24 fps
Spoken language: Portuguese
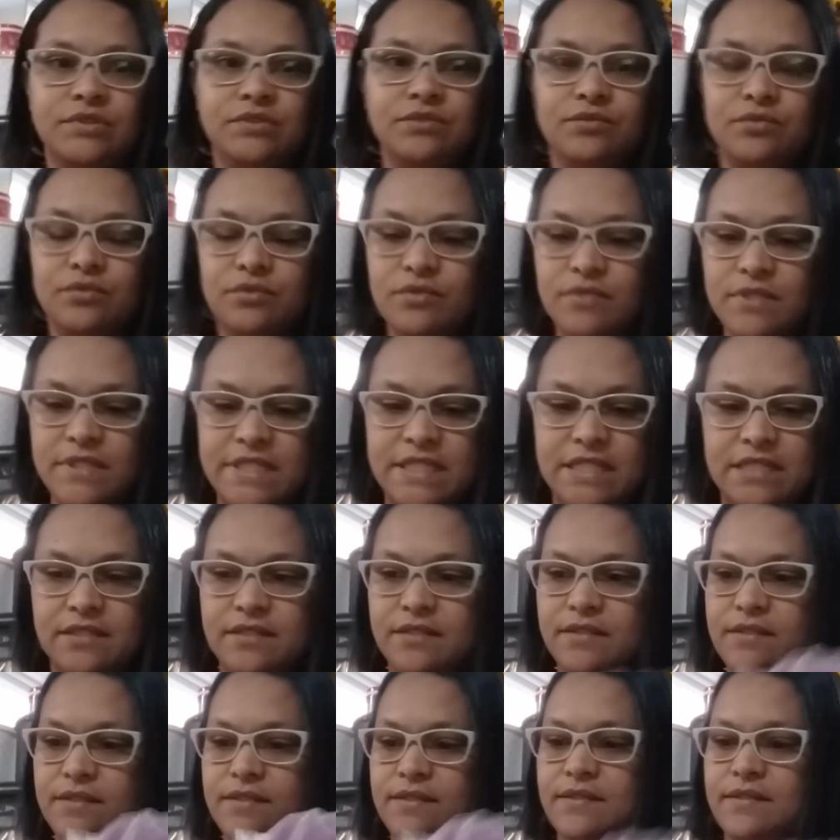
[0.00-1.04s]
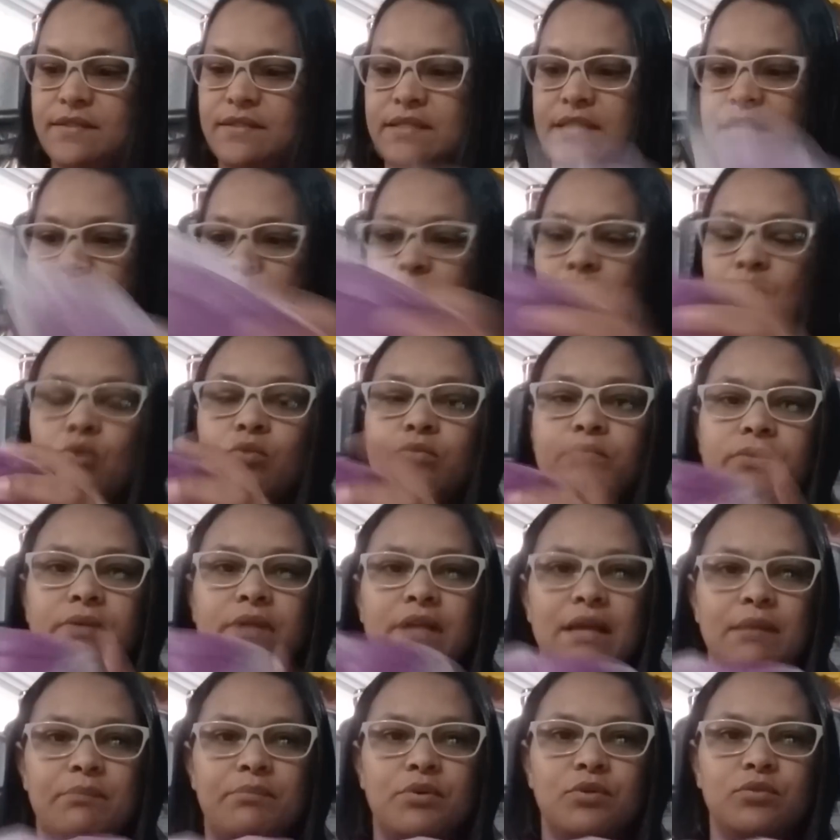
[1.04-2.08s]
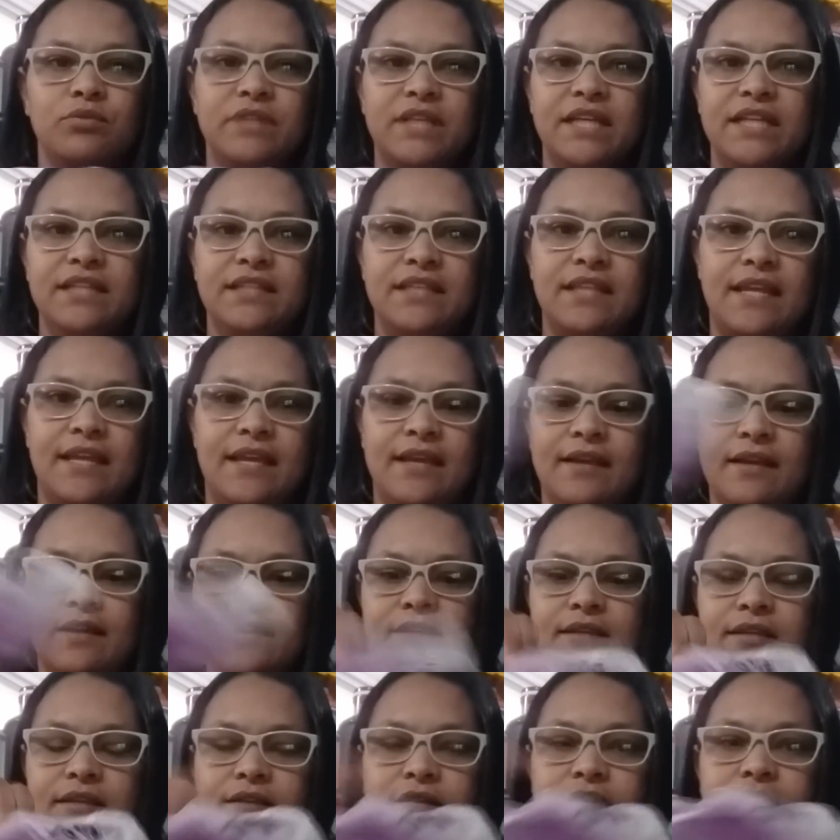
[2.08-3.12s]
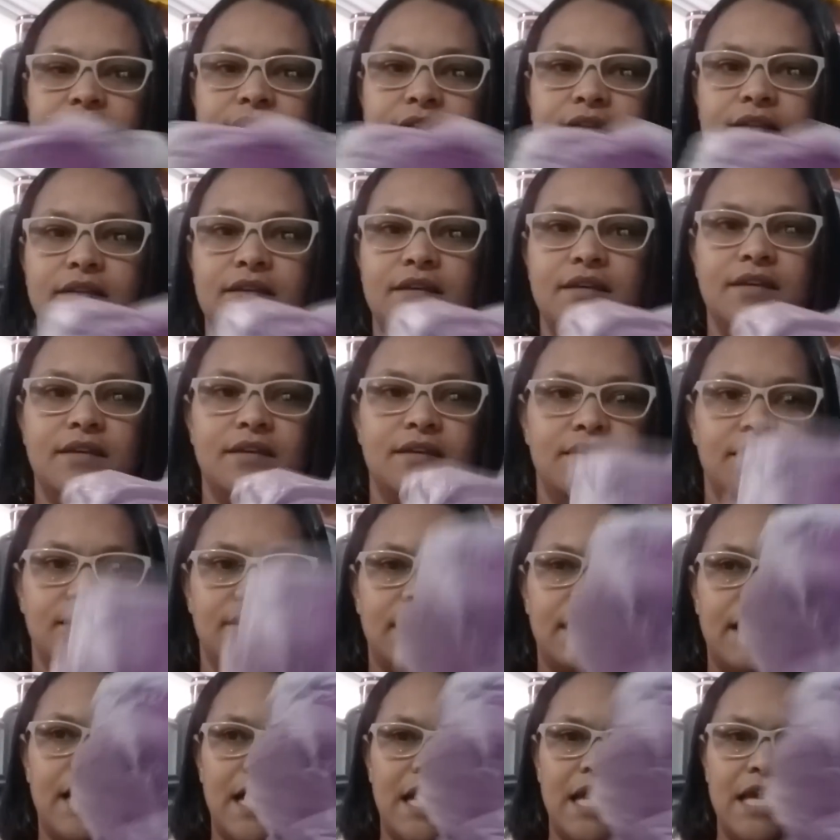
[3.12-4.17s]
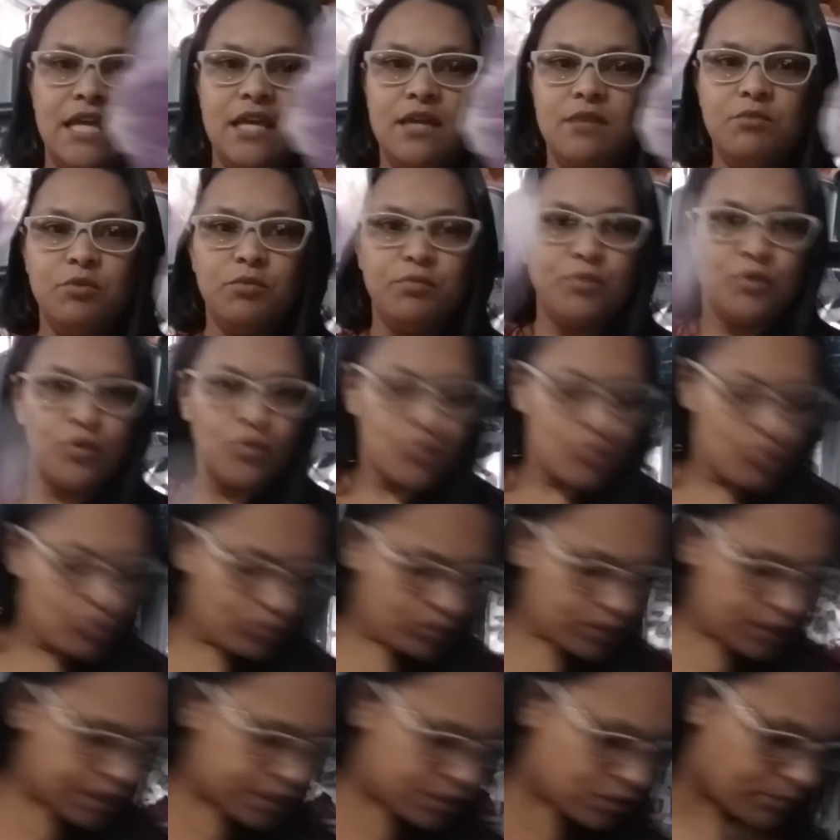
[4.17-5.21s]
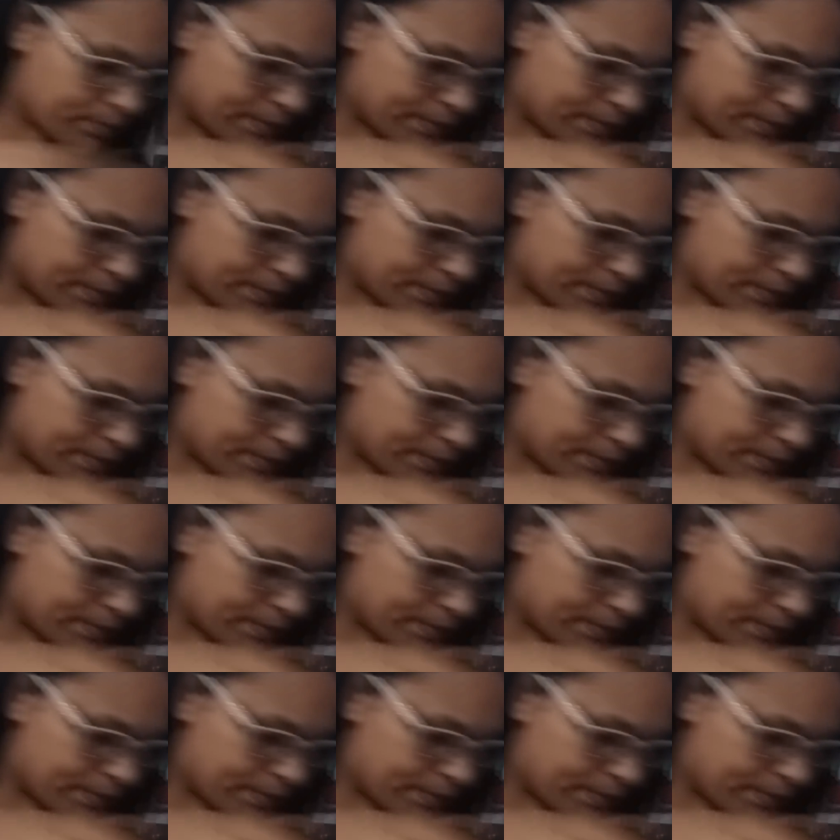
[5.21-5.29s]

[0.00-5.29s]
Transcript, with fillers: Todos esses, tá bom? A pronta entrega aqui. Aí me procura que eu